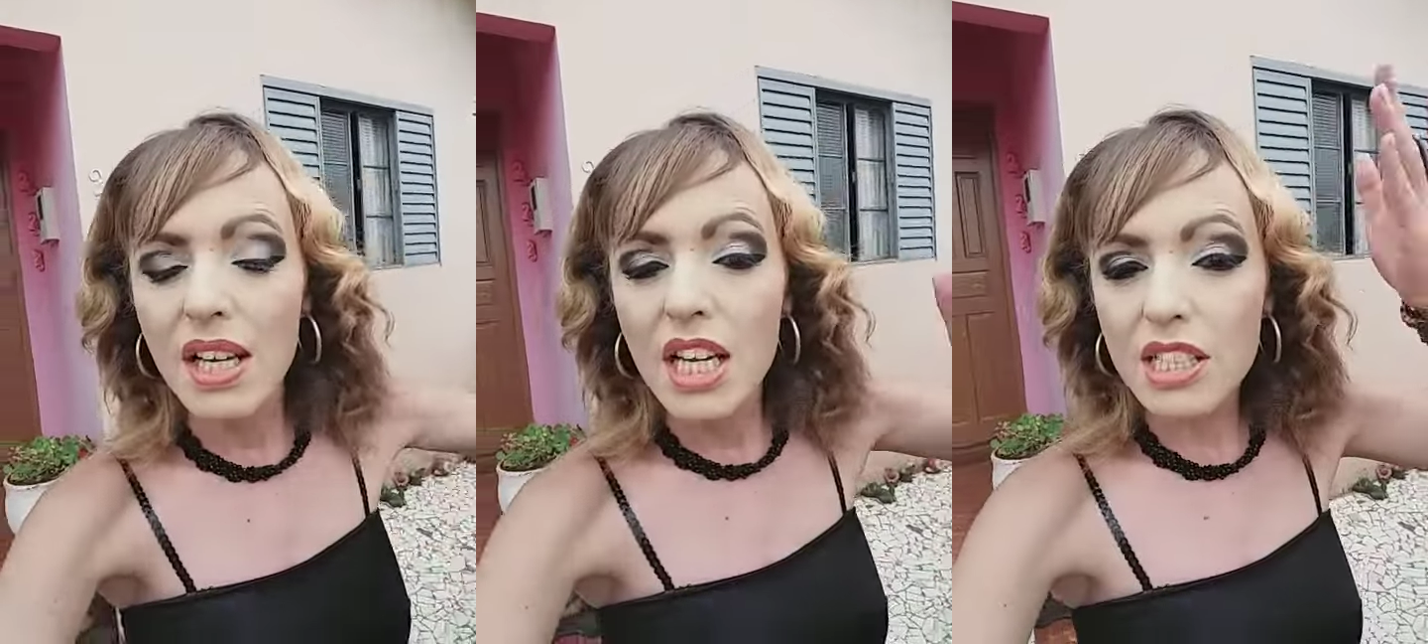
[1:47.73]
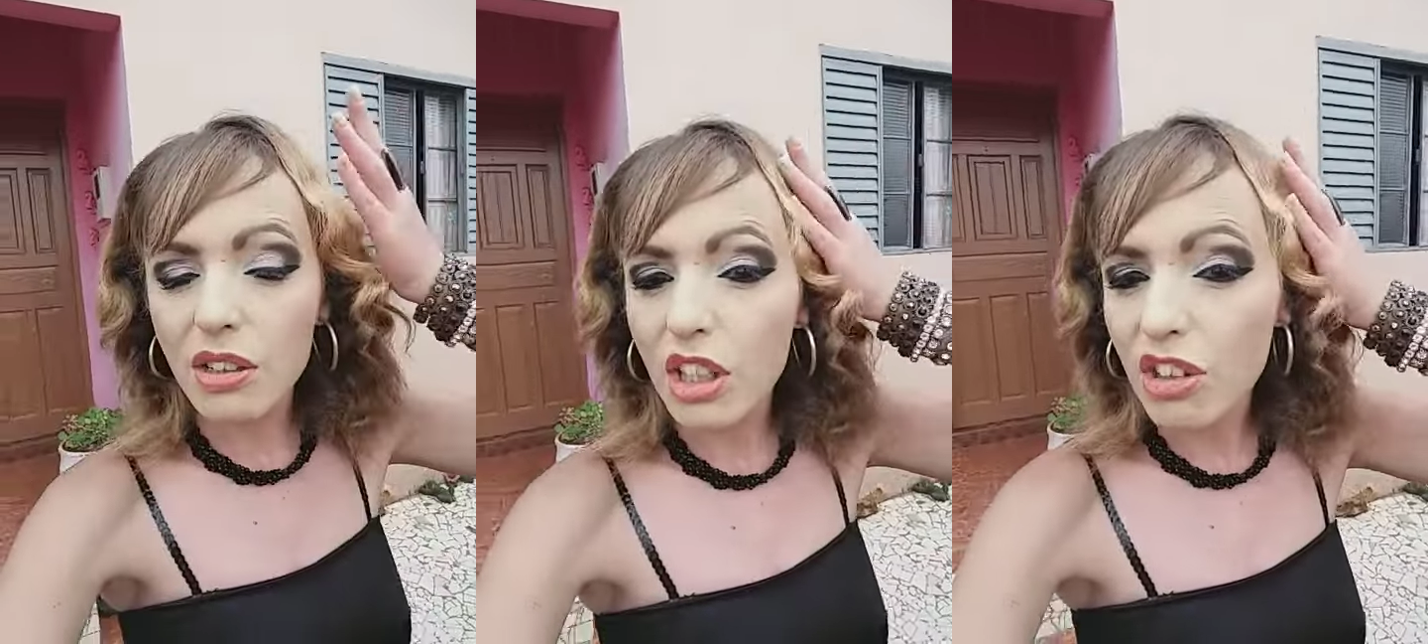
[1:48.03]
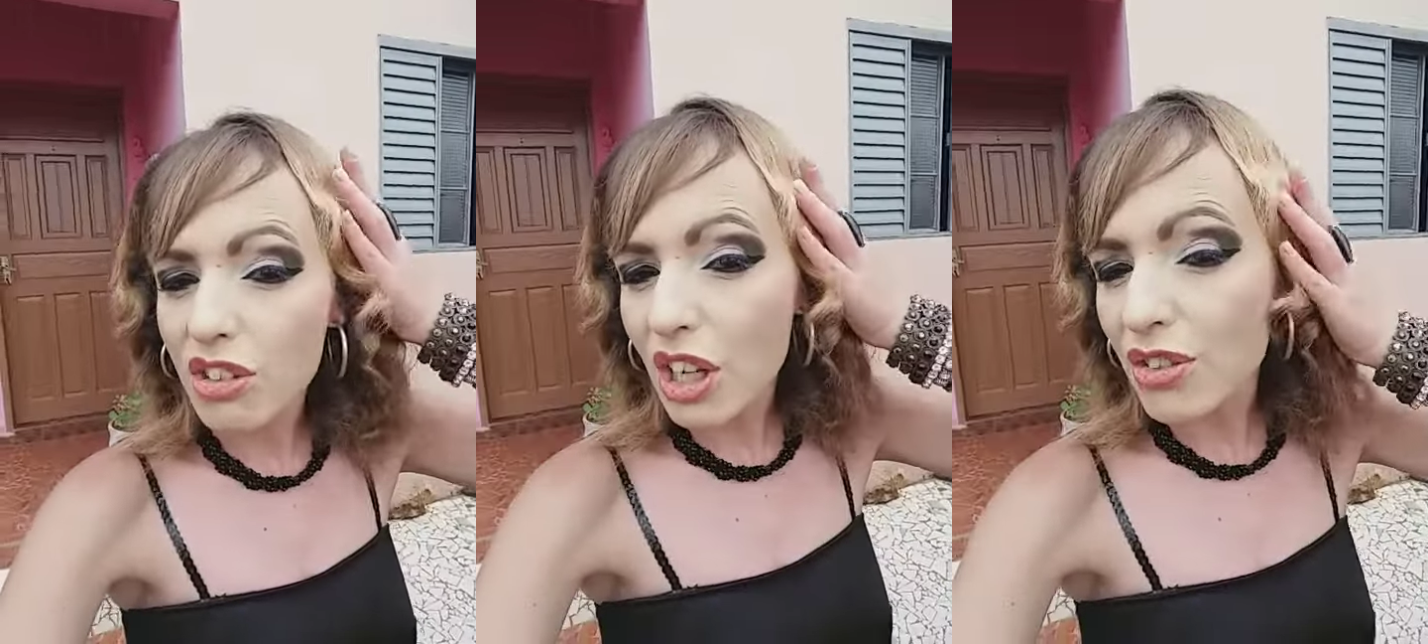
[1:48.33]
Então, né,
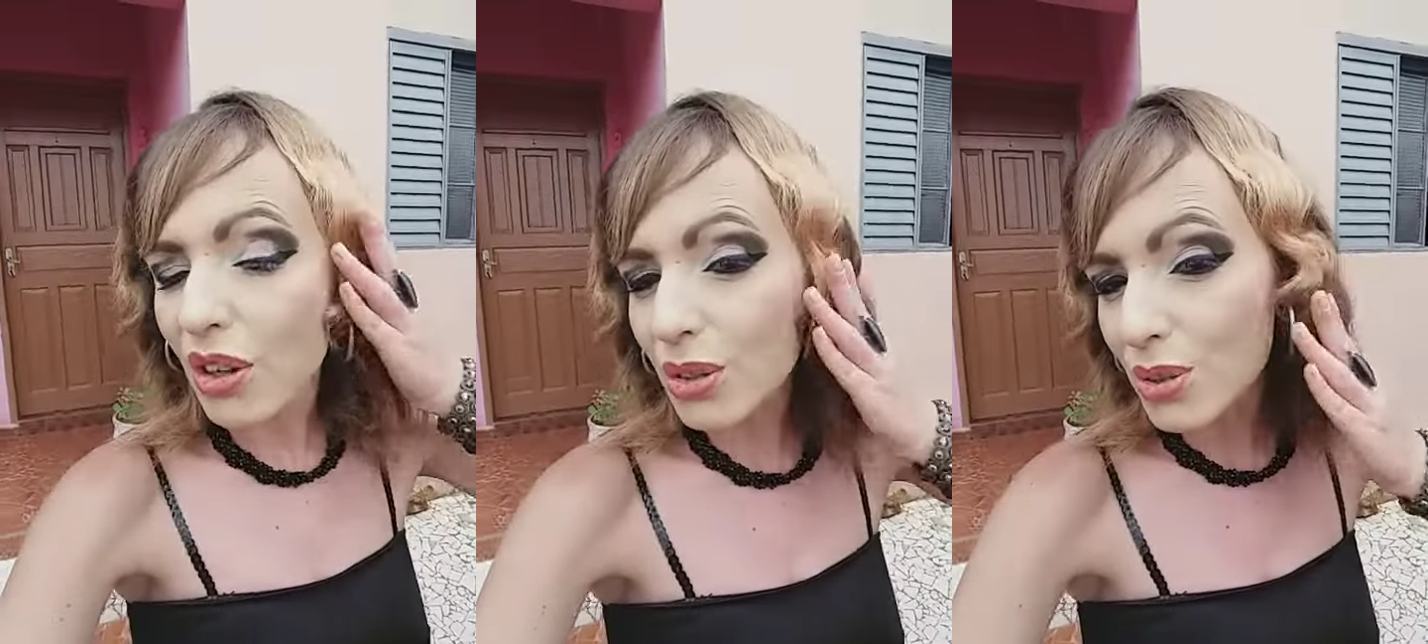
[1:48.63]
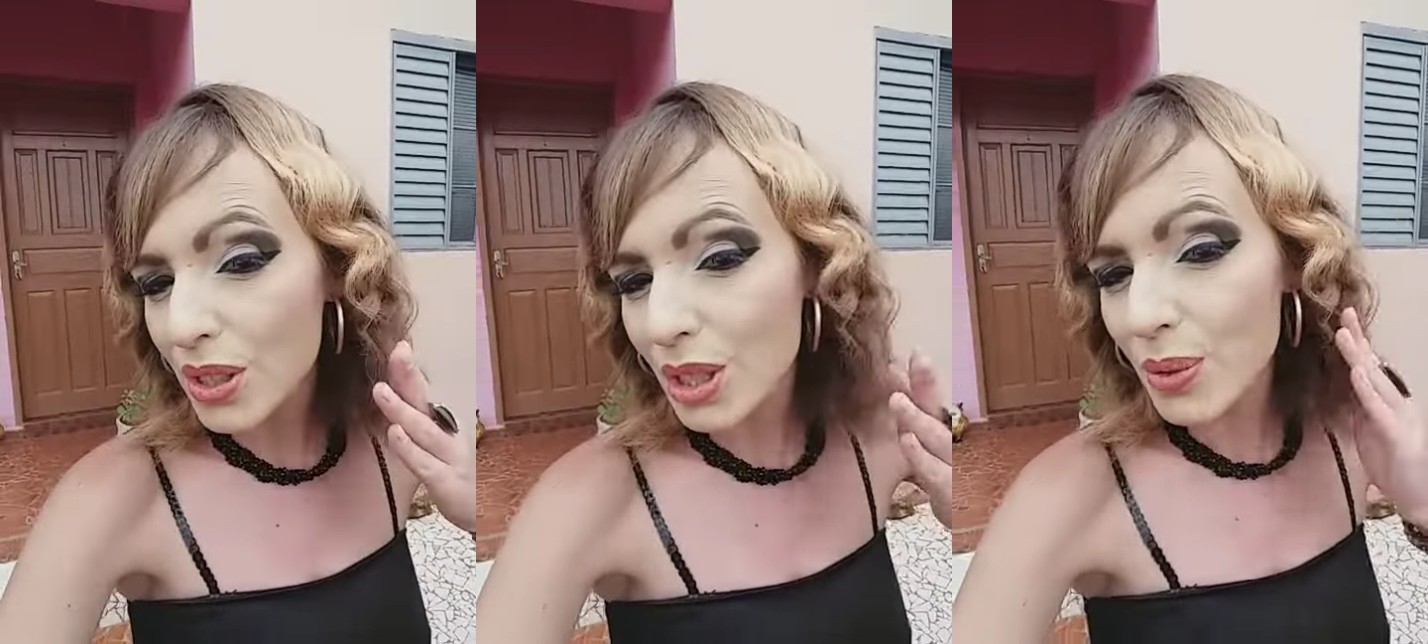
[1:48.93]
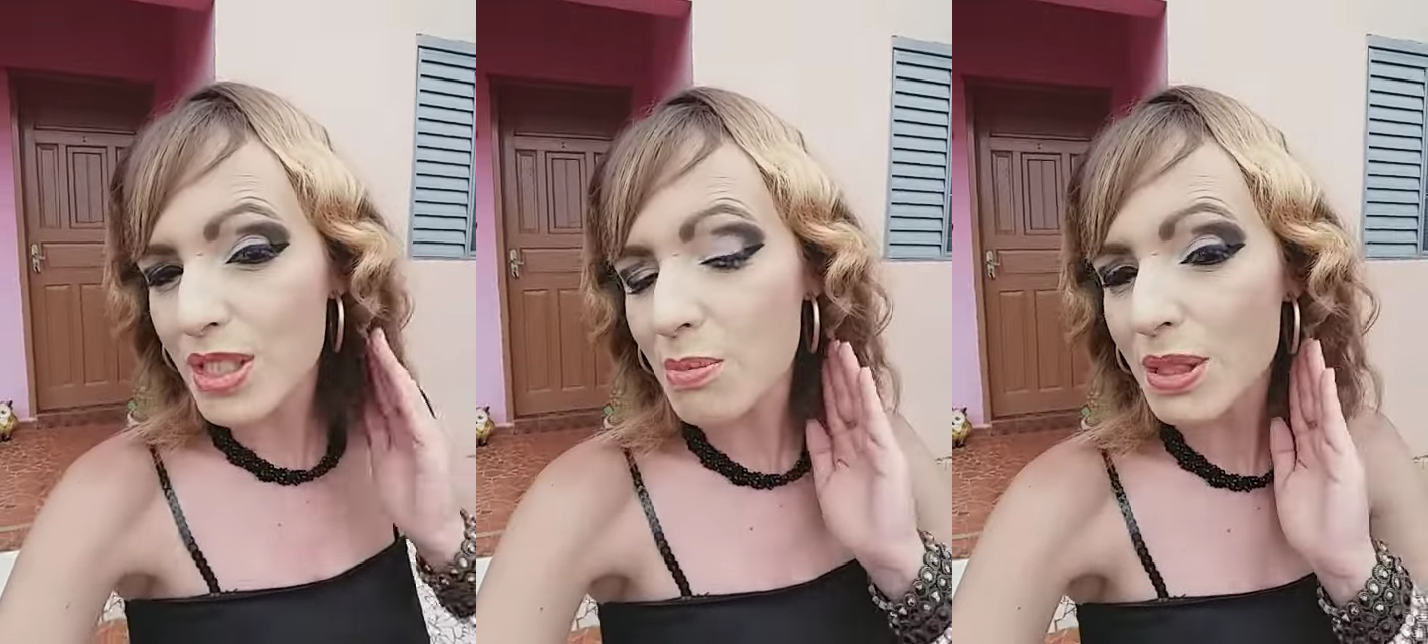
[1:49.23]
gente? Olha só, estou aqui com
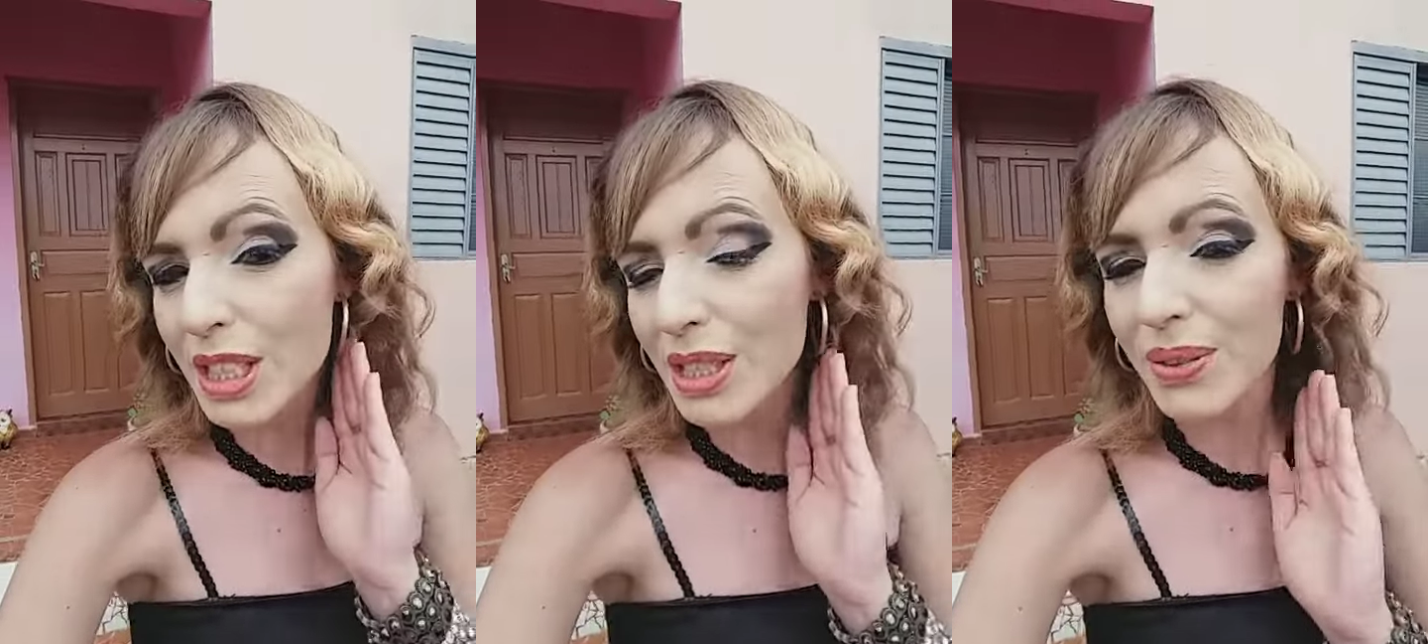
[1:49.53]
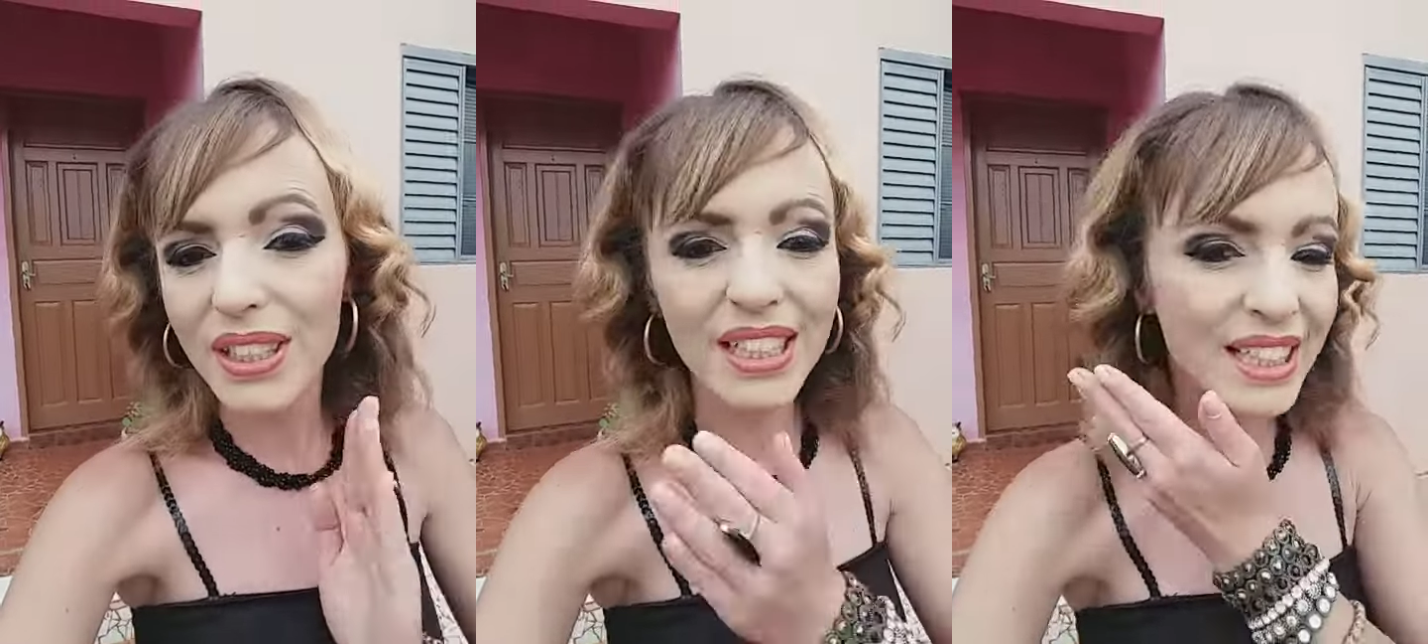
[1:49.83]
esse brinco,